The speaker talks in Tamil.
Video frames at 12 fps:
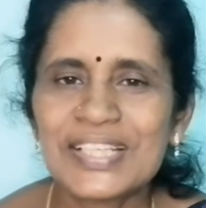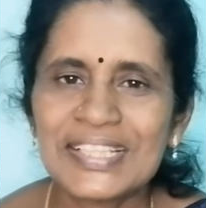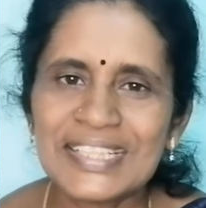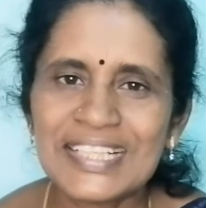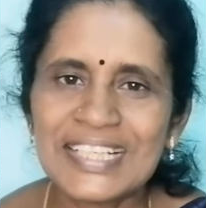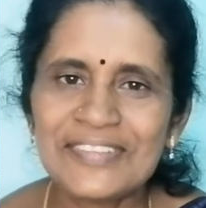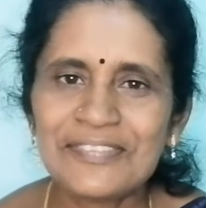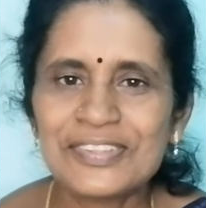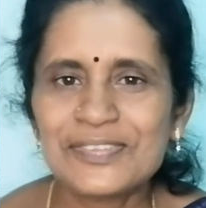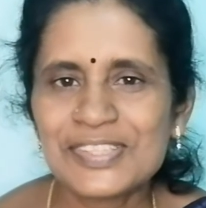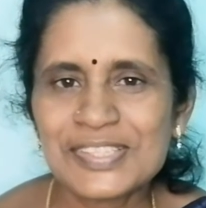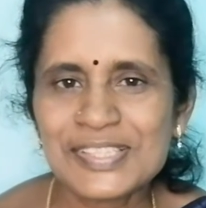அந்த கிளி
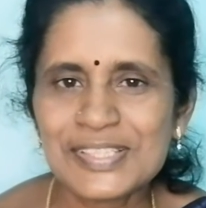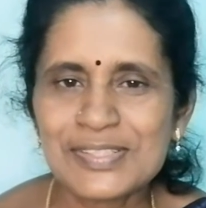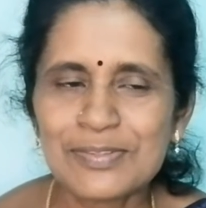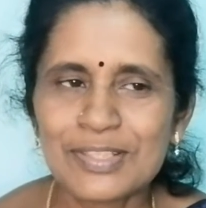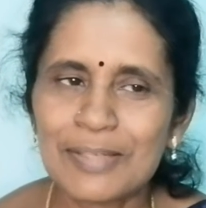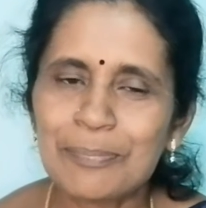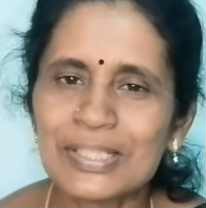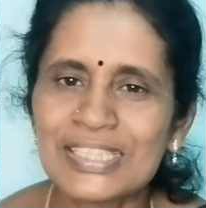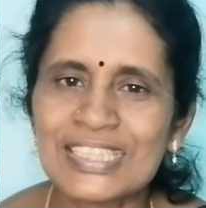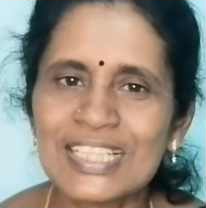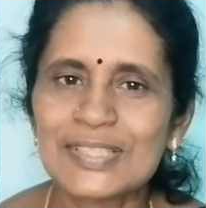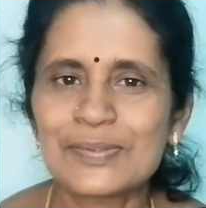வந்து ஒரு சிற்றூரில்
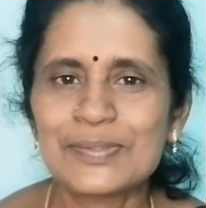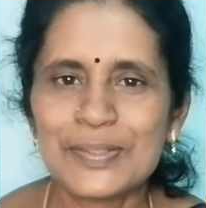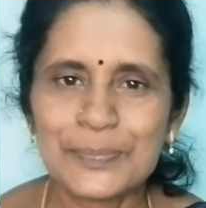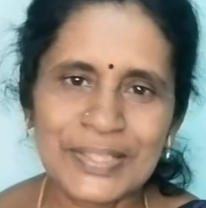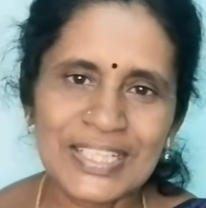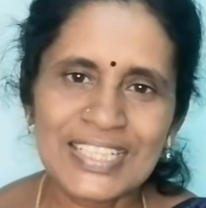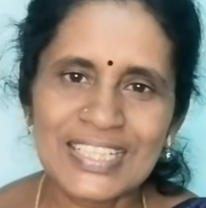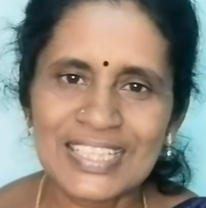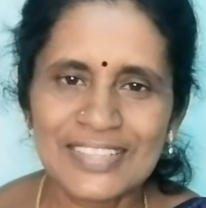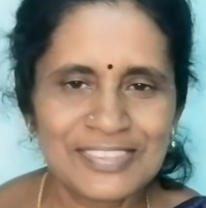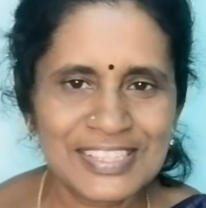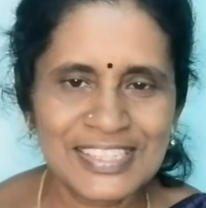பக்கத்தில் இருக்கக்கூடிய
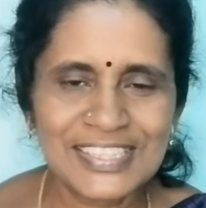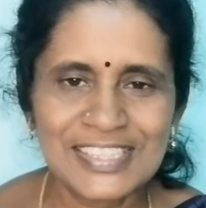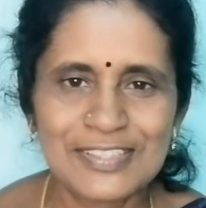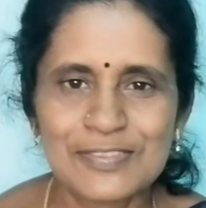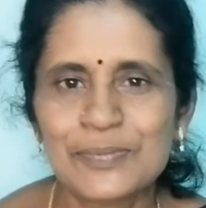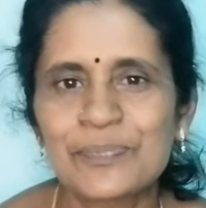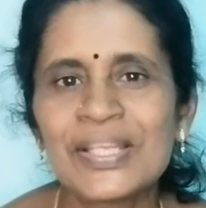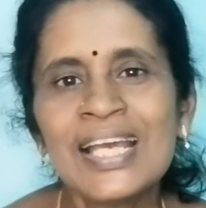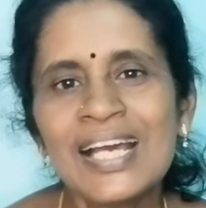பனங்காட்டில் வசிச்சுட்டு இருக்கும்